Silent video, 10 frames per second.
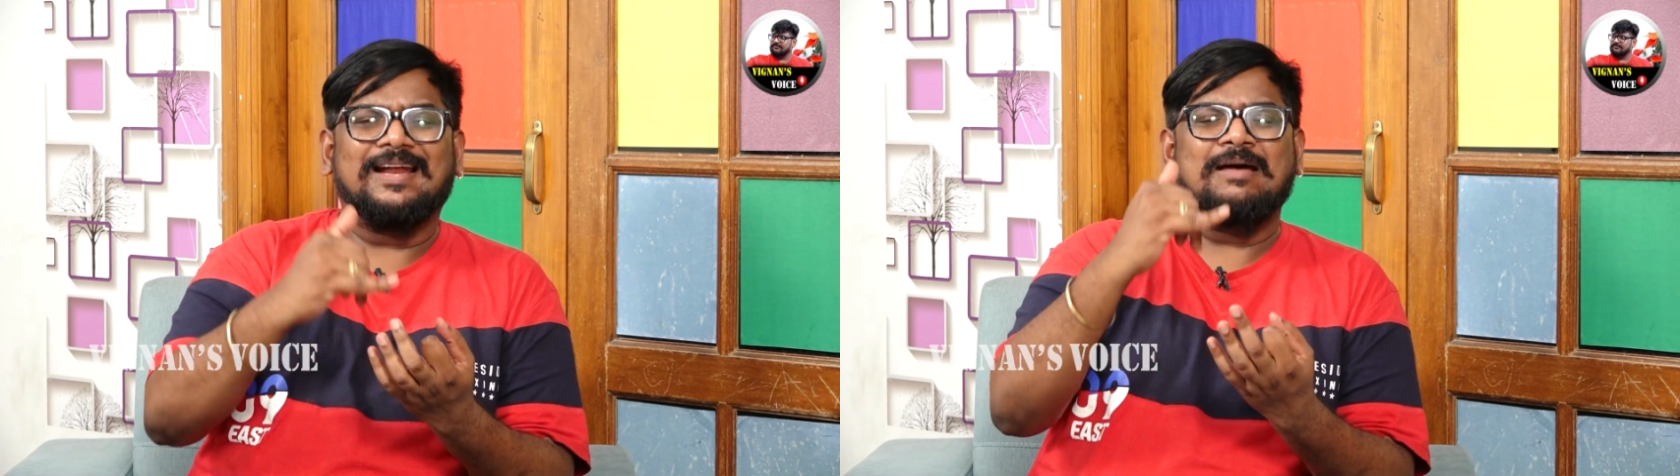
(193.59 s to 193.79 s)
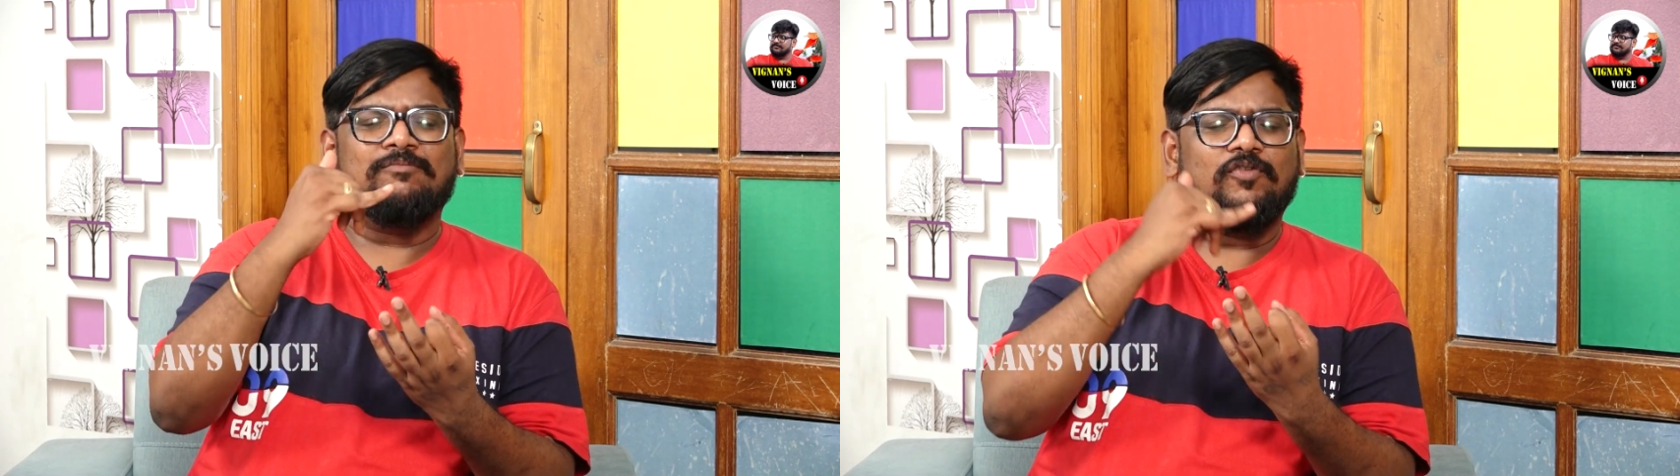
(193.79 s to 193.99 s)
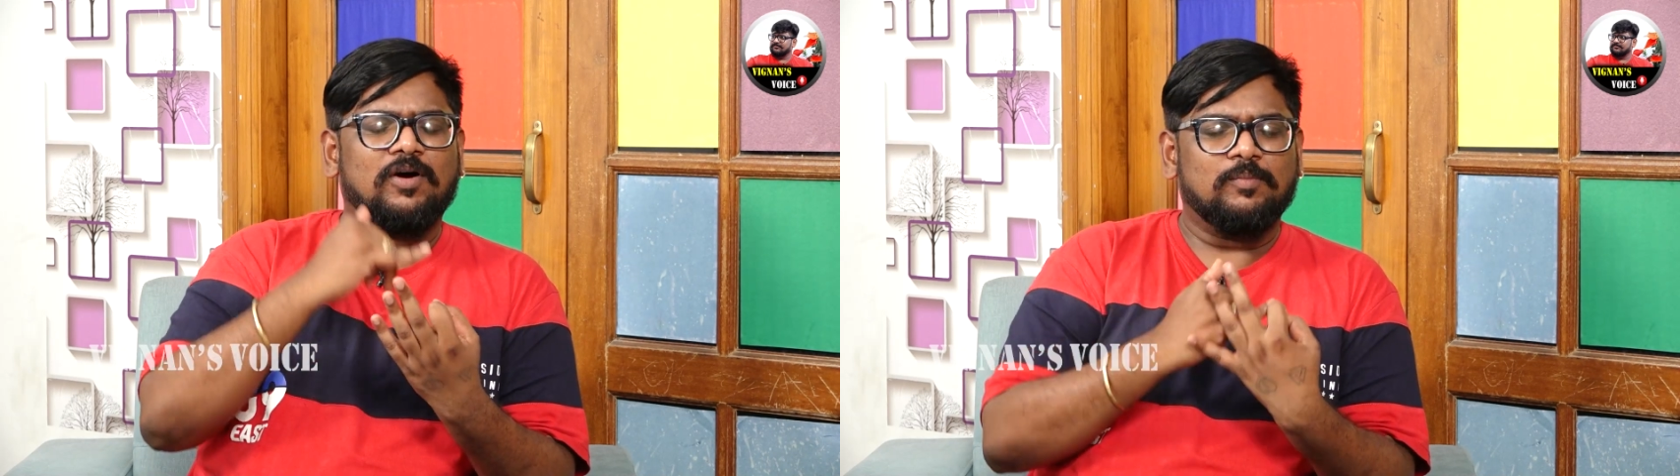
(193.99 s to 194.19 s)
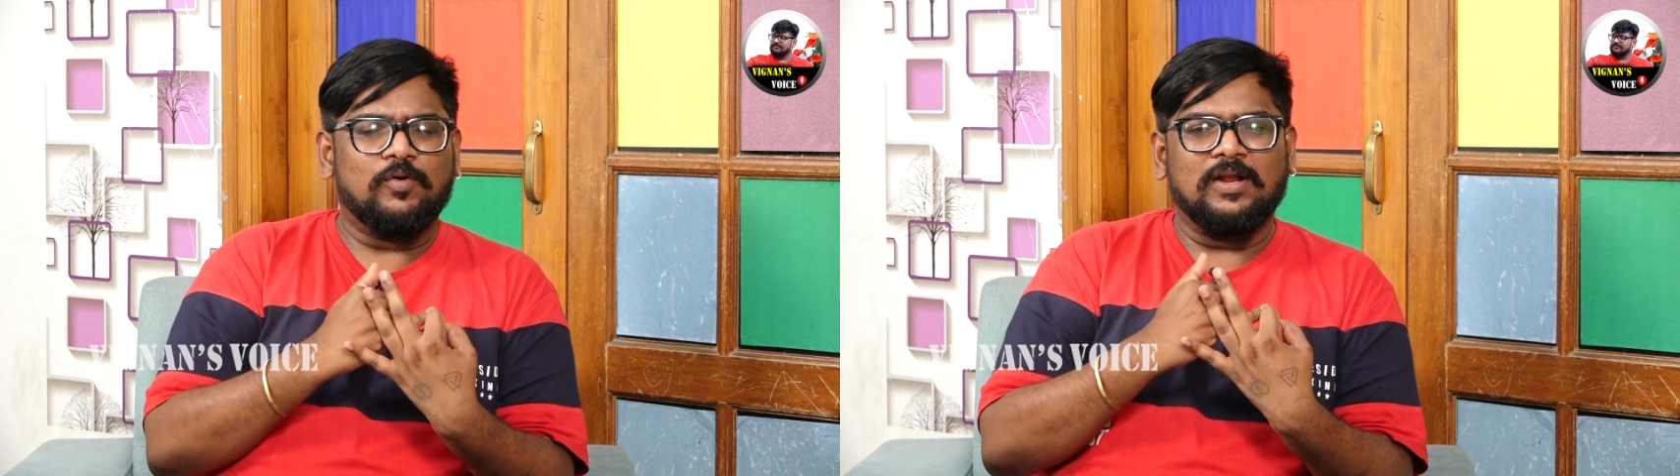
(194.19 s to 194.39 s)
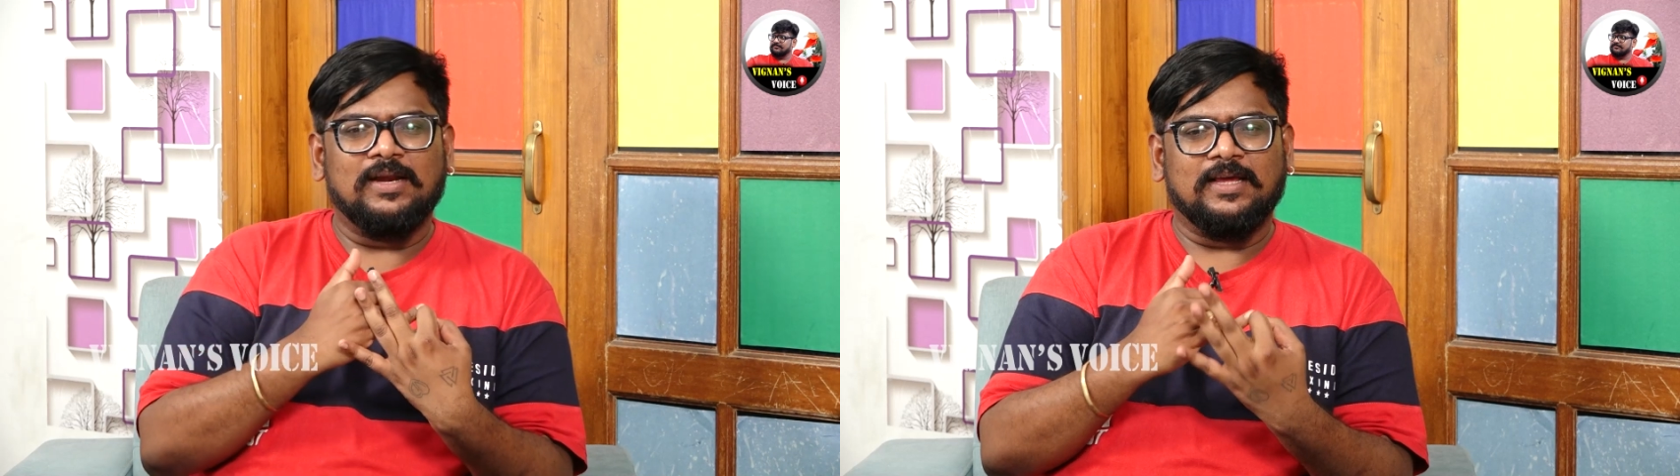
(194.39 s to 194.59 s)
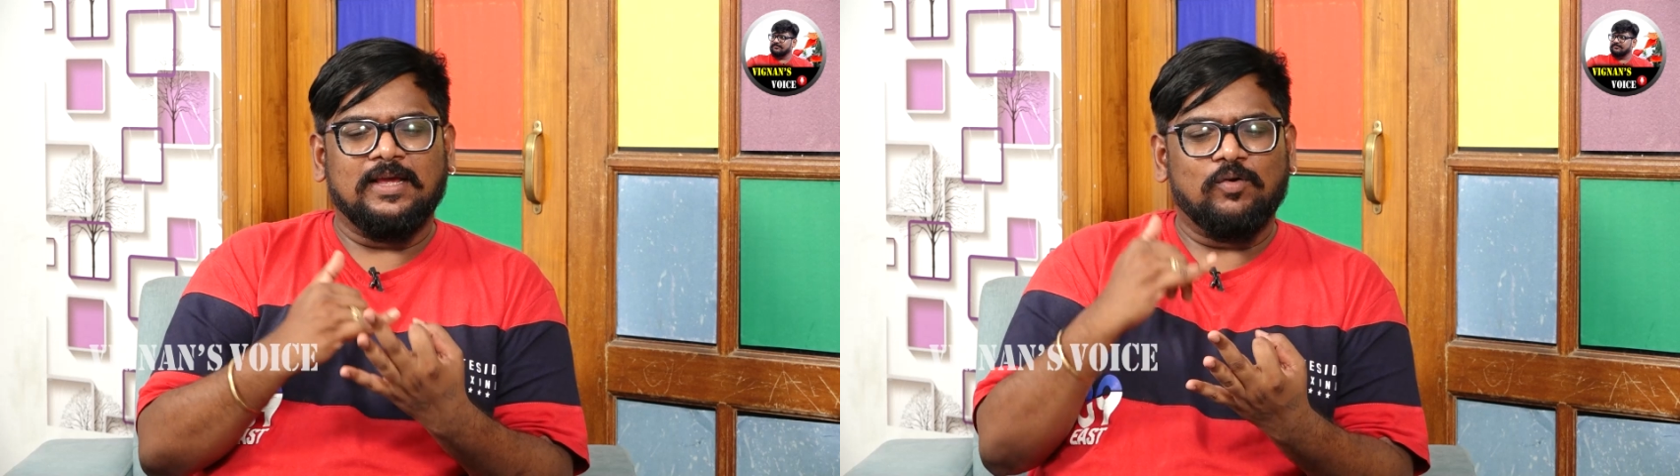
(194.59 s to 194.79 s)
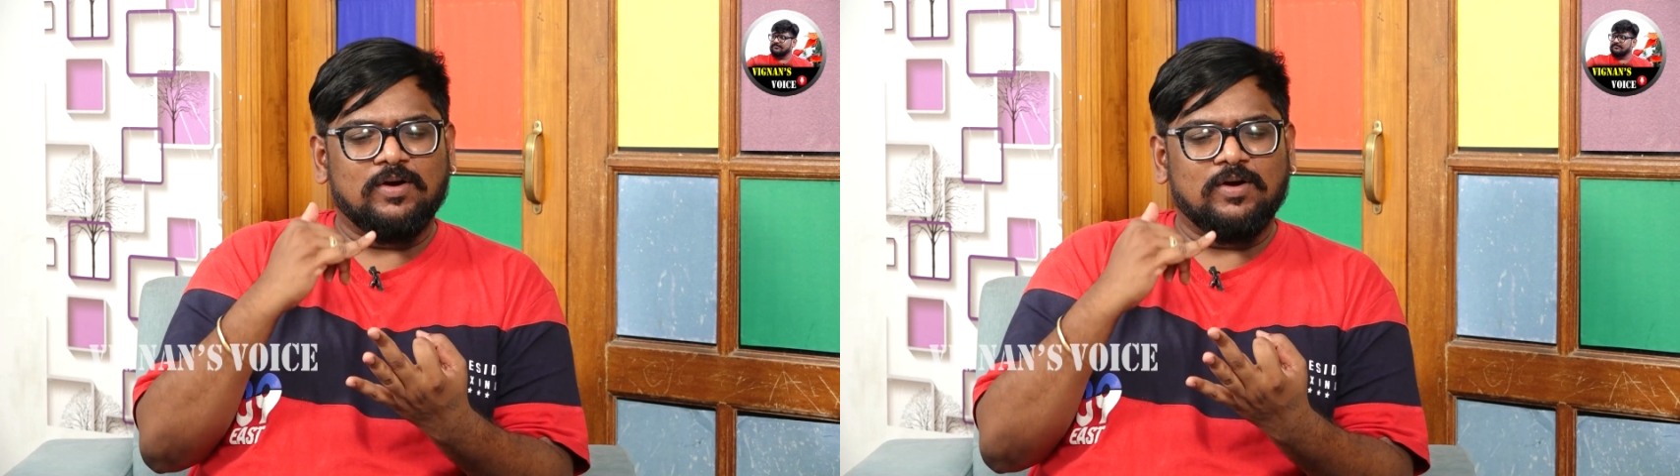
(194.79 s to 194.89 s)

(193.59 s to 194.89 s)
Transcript: ర్యాంప్ వాక్ మోడల్కి